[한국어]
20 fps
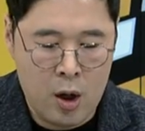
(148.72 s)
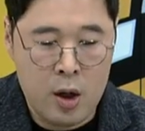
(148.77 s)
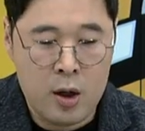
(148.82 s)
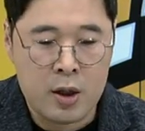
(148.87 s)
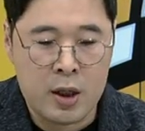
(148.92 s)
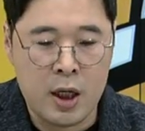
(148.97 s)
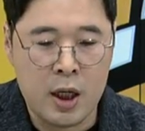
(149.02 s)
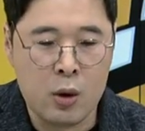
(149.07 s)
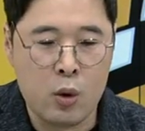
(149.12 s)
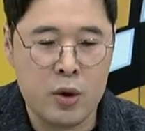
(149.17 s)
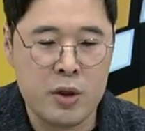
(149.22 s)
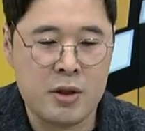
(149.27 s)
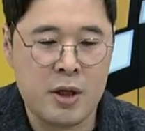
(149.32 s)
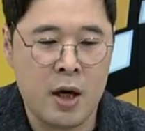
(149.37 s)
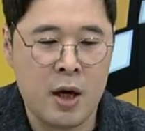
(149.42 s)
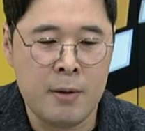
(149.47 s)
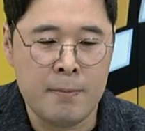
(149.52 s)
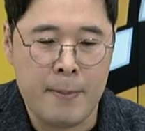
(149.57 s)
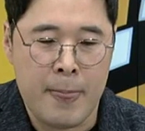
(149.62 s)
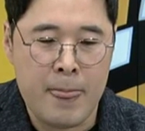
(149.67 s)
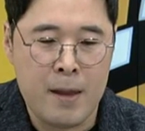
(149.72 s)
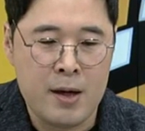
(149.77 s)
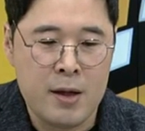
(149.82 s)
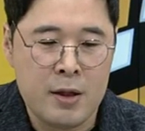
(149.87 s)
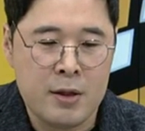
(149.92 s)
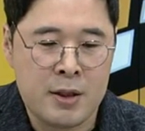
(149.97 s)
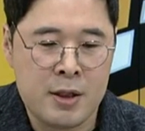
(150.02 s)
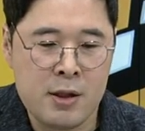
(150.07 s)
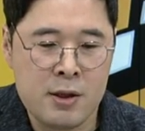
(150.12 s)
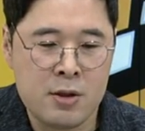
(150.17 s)
그리고 이제
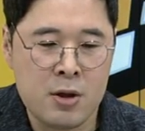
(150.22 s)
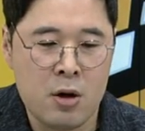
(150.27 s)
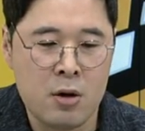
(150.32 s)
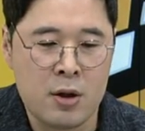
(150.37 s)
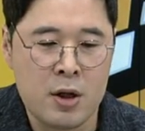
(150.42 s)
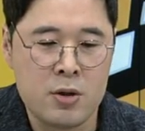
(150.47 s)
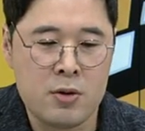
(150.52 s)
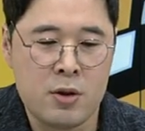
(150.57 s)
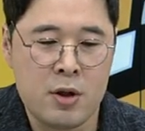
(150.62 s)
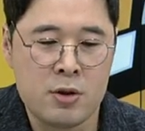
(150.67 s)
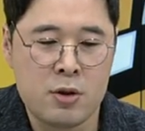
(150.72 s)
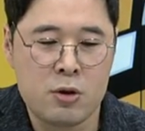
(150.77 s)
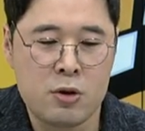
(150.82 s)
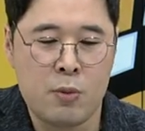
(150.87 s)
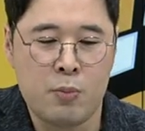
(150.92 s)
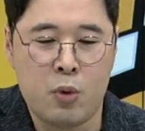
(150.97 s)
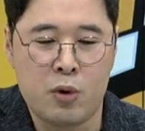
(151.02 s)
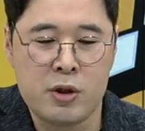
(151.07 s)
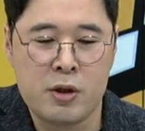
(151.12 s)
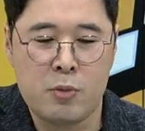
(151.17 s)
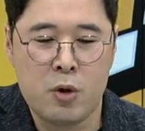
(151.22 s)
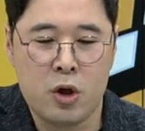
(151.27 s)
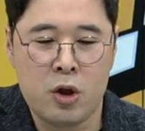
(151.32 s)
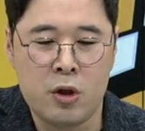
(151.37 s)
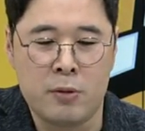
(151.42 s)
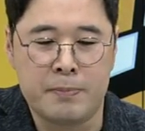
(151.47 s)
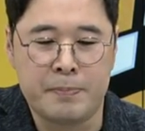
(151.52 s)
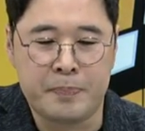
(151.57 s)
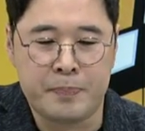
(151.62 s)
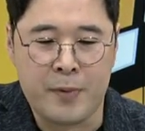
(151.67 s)
실적 기준에서 좀
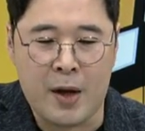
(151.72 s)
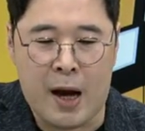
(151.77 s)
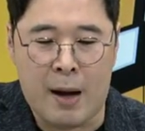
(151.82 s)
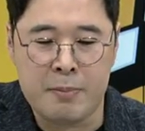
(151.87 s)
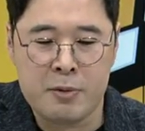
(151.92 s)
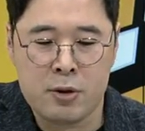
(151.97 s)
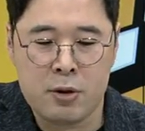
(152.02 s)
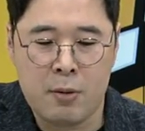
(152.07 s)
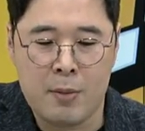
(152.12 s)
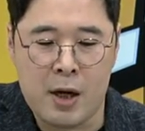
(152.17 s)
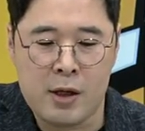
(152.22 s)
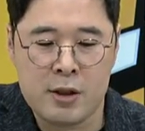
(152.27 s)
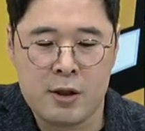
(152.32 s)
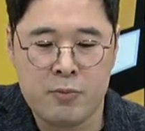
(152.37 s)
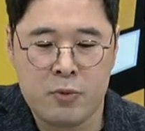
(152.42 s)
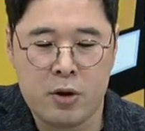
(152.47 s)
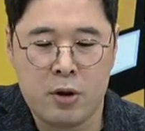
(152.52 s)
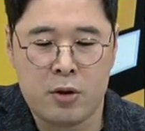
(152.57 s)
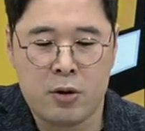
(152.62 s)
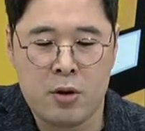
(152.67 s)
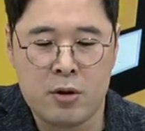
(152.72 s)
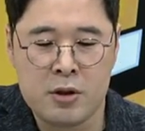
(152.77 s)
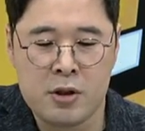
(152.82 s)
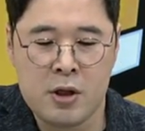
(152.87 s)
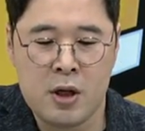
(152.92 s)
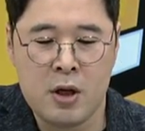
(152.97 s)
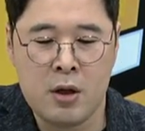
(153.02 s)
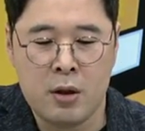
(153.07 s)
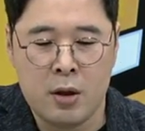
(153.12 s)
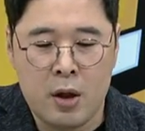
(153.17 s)
보시면은 앞서
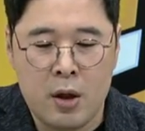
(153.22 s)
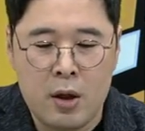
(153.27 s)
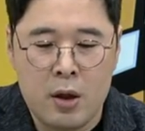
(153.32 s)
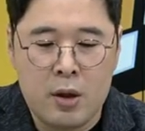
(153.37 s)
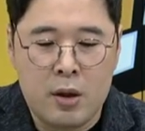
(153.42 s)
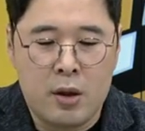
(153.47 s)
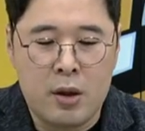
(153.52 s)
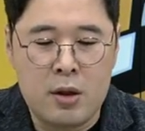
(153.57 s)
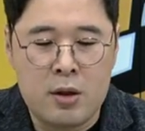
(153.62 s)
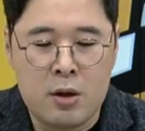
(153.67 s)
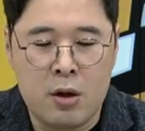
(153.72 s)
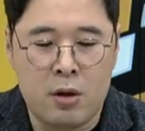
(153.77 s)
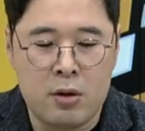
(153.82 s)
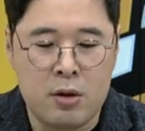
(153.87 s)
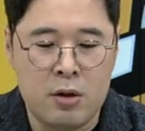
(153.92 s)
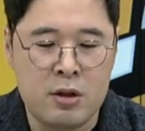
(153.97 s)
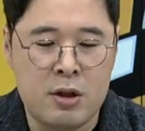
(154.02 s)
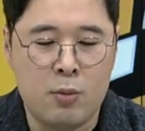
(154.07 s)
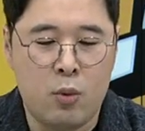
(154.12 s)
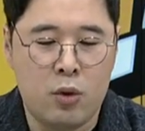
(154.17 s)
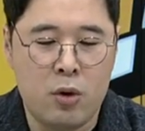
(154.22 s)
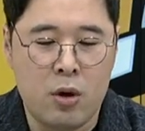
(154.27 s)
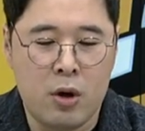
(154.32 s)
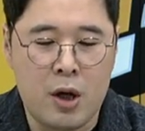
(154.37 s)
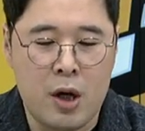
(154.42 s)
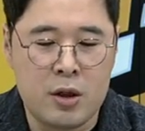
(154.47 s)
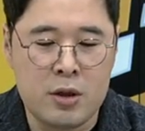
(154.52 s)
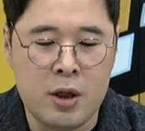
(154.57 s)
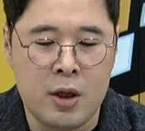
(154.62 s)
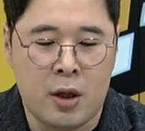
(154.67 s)
말씀드렸듯이
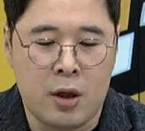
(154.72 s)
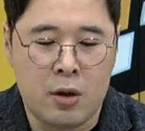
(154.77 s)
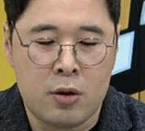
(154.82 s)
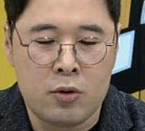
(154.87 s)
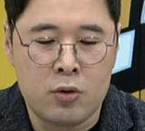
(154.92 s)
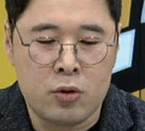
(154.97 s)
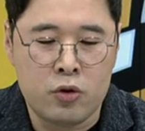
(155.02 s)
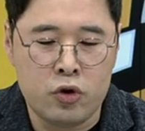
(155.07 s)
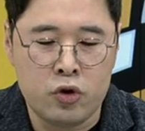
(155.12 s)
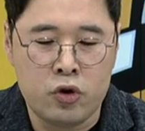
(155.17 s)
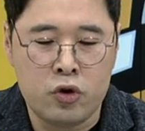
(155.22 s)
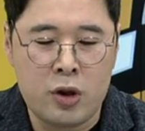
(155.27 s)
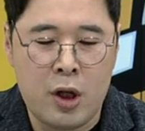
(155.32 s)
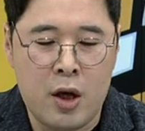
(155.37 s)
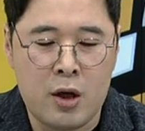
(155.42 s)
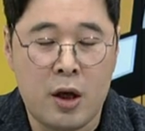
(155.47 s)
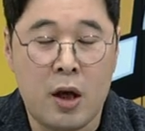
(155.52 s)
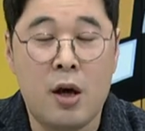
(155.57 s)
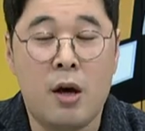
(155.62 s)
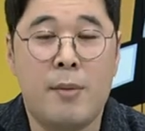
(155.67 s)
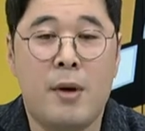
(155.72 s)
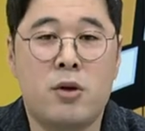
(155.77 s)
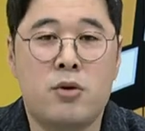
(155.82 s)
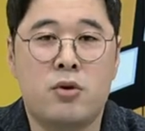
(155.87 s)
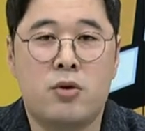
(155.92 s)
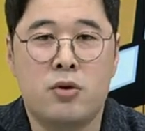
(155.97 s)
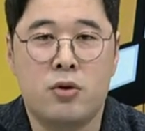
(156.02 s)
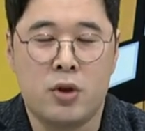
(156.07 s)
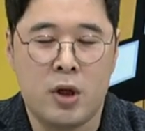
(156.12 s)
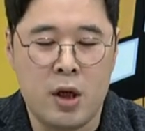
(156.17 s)
2025년까지 꾸준하게
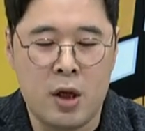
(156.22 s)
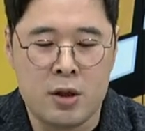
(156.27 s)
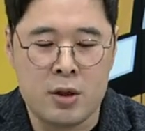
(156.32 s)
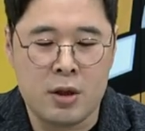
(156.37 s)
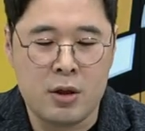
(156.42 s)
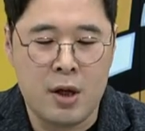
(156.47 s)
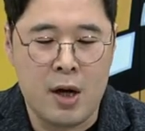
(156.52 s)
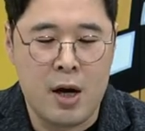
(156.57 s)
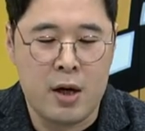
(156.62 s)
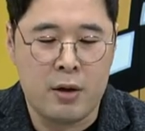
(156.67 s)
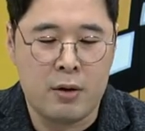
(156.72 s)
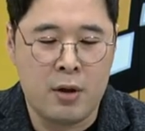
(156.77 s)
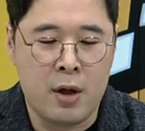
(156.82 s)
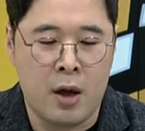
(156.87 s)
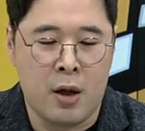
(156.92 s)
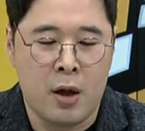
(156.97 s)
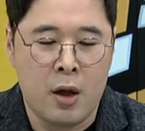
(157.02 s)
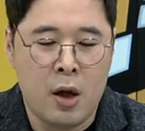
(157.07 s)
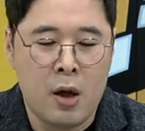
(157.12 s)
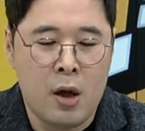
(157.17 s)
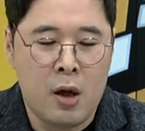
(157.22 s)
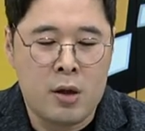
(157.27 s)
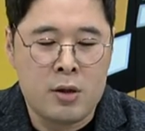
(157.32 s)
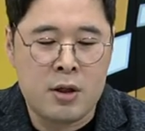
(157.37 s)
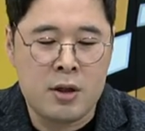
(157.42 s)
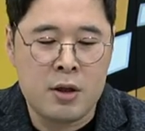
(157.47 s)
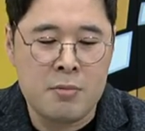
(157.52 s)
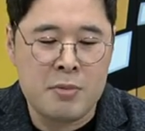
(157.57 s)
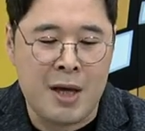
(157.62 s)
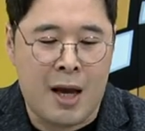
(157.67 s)
매출이 증가하는데
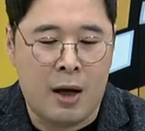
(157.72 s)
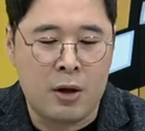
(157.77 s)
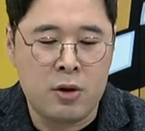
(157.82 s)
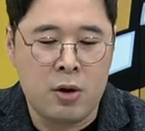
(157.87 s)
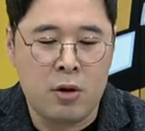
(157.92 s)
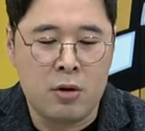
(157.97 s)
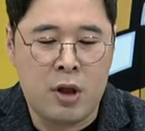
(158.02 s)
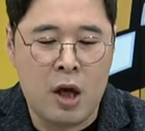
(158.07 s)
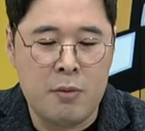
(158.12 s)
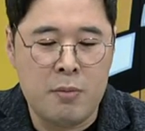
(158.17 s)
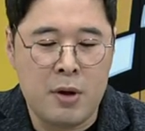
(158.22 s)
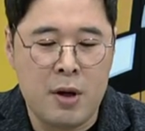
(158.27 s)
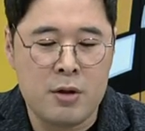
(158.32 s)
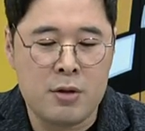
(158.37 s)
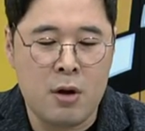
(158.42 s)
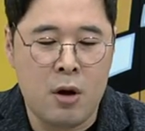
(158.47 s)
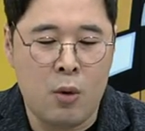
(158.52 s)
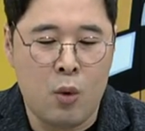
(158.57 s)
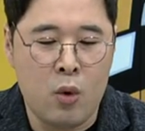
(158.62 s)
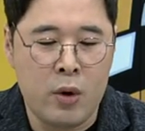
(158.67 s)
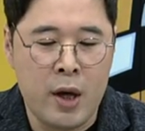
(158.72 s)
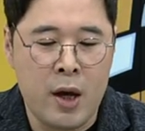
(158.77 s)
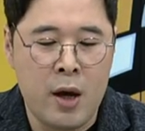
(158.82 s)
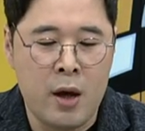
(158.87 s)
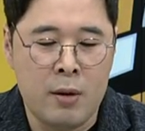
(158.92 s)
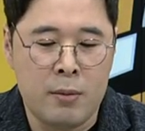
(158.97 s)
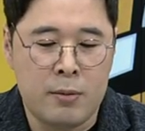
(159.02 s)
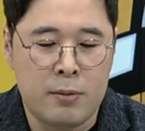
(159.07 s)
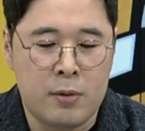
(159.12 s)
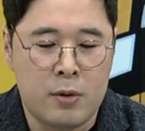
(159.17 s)
지금 작년 대비해서 올해